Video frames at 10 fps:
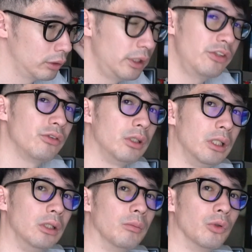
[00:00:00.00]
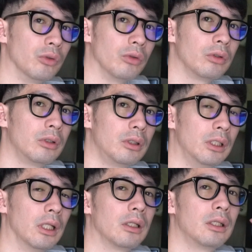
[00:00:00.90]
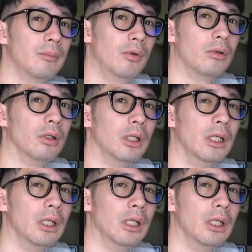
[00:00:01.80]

ディズニーのものってなっても